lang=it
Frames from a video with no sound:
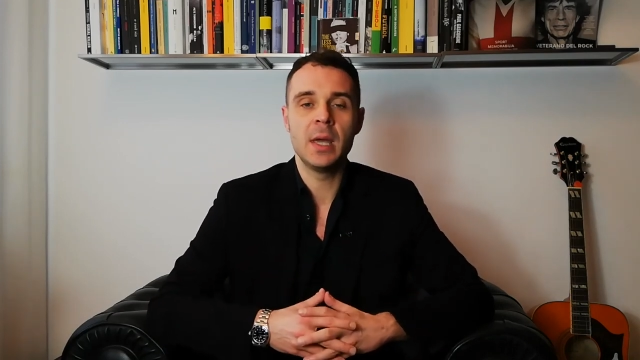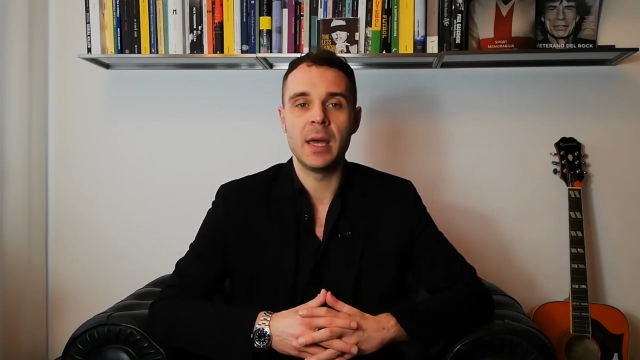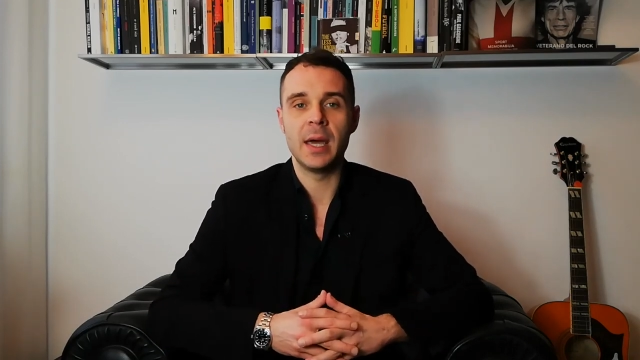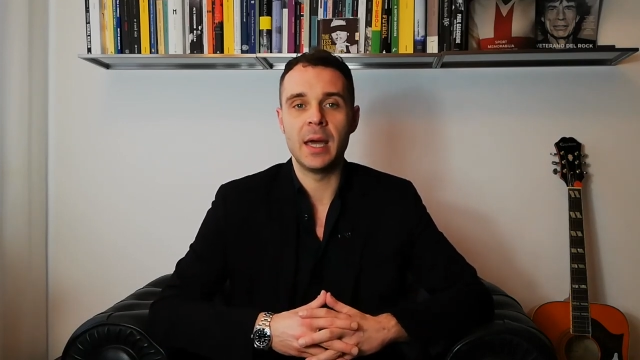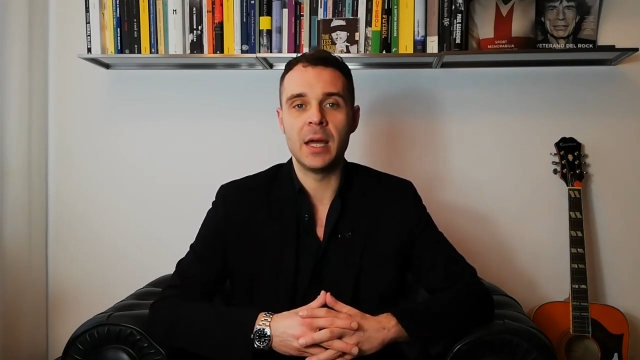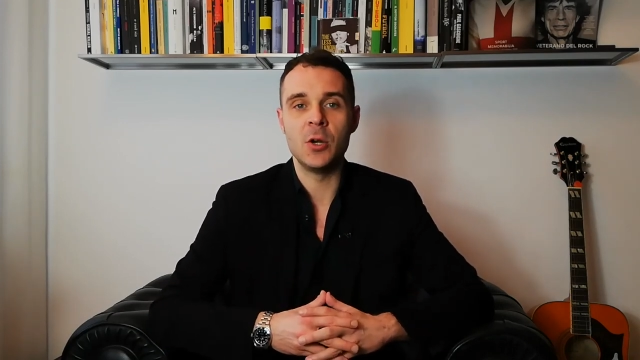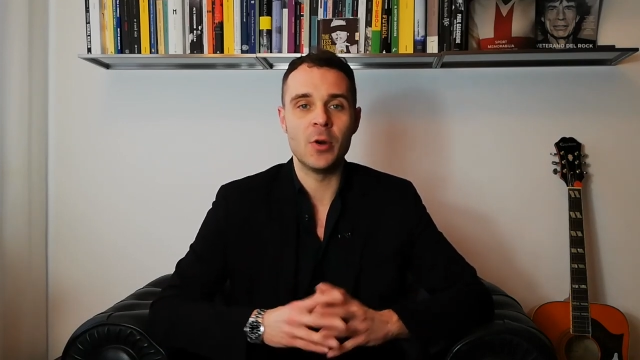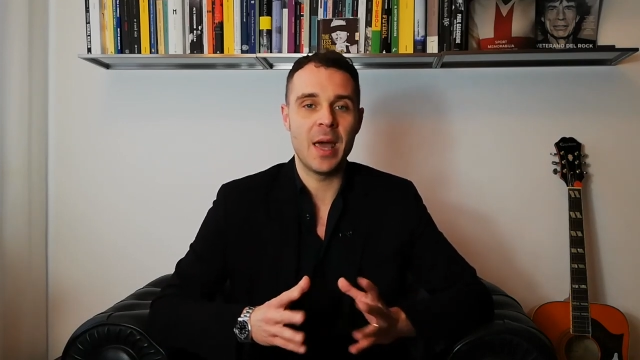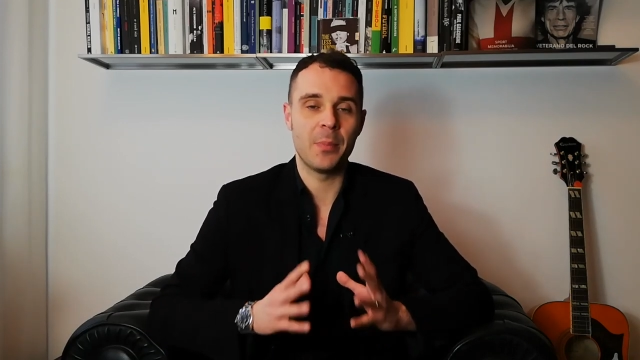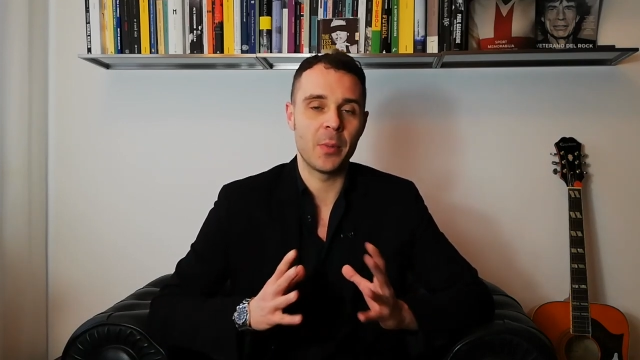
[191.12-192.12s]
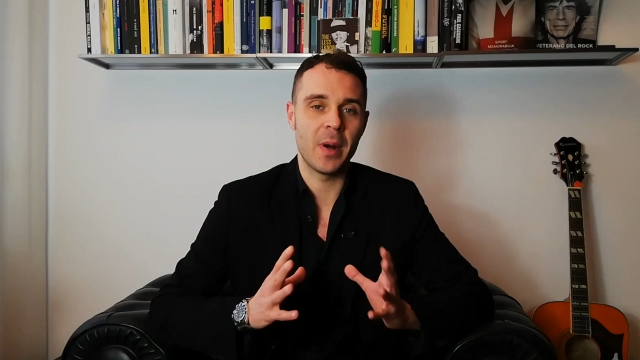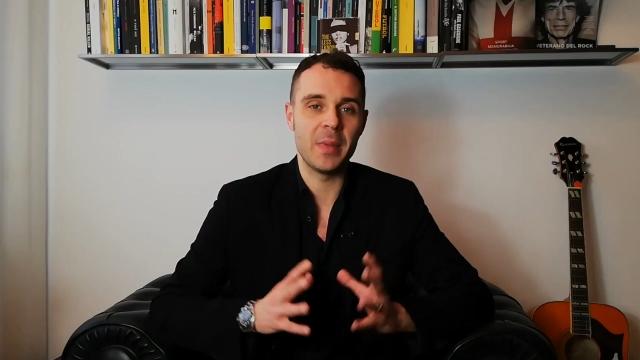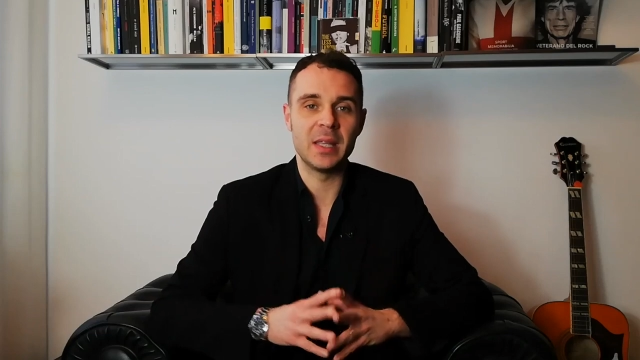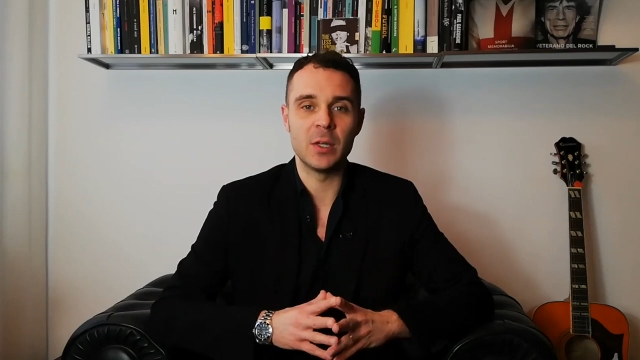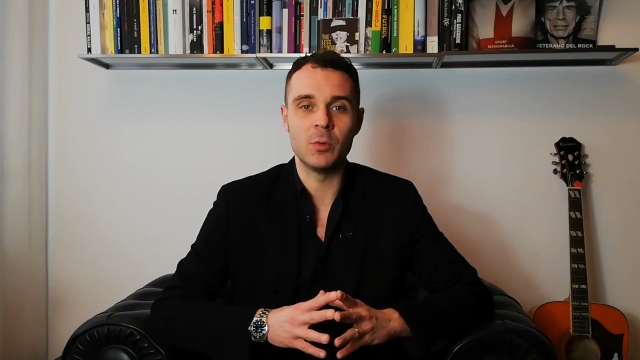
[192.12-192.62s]
eh, non è
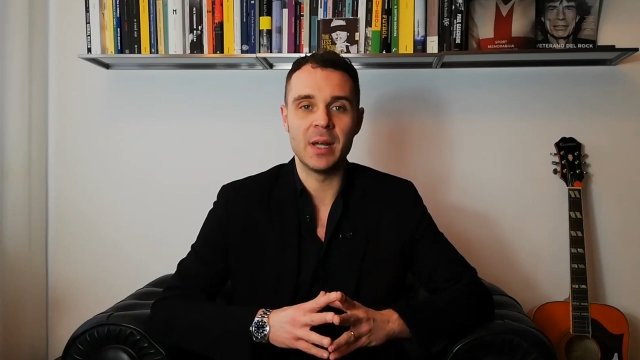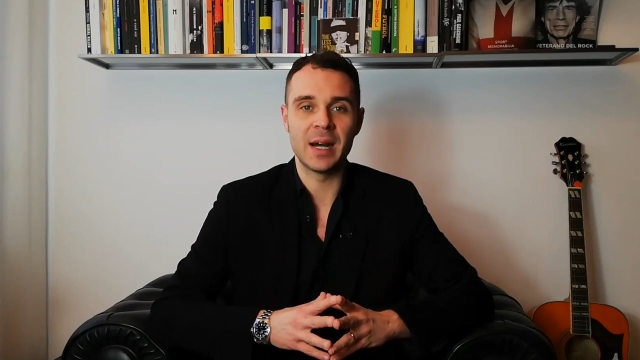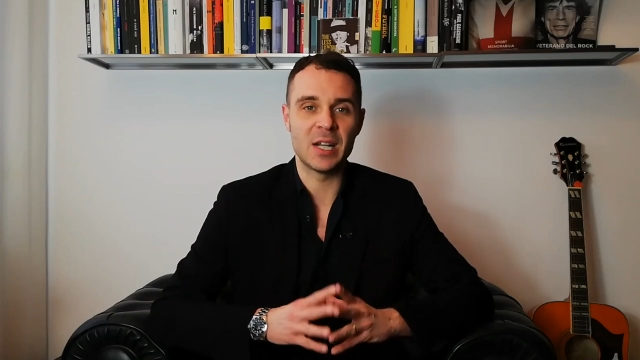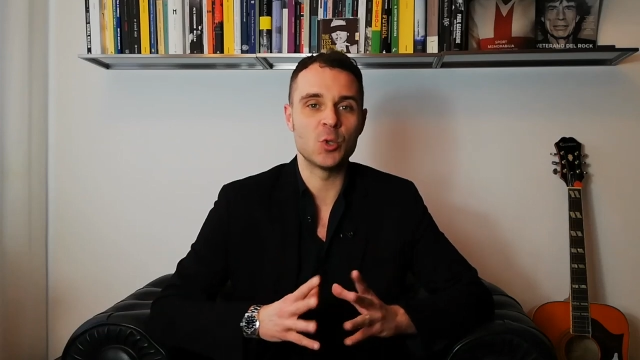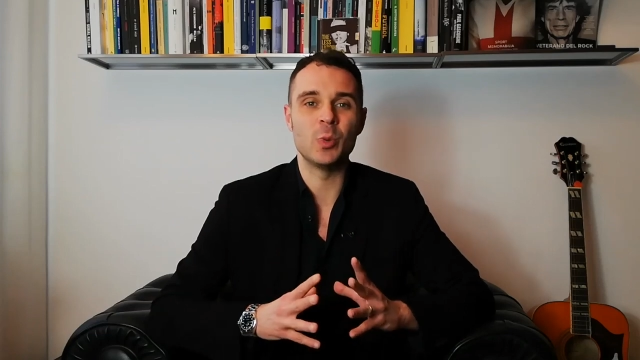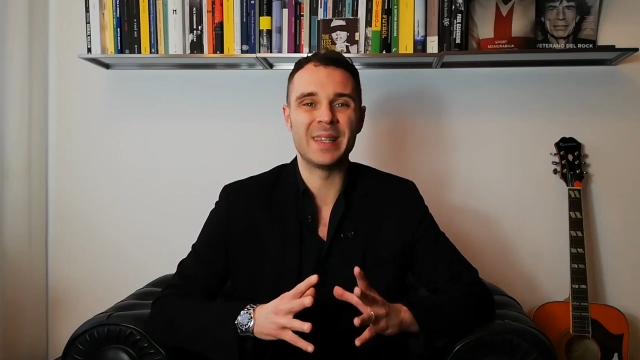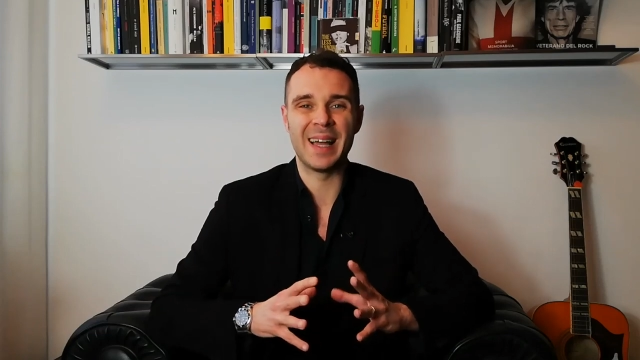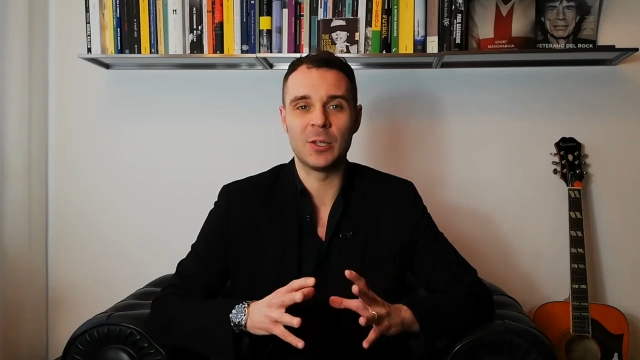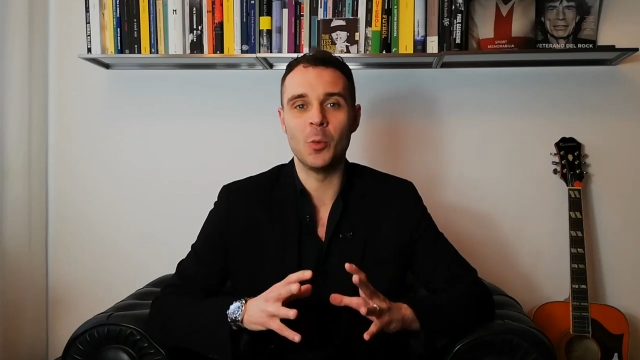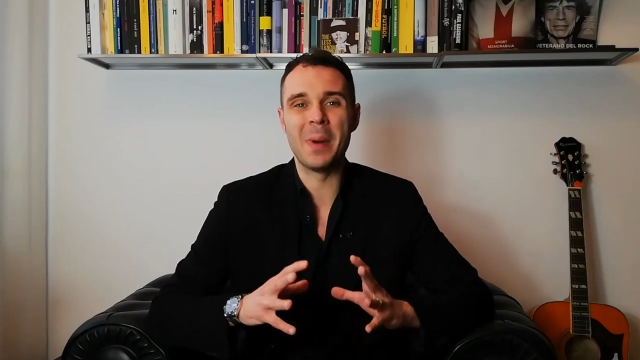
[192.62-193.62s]
propriamente un risultato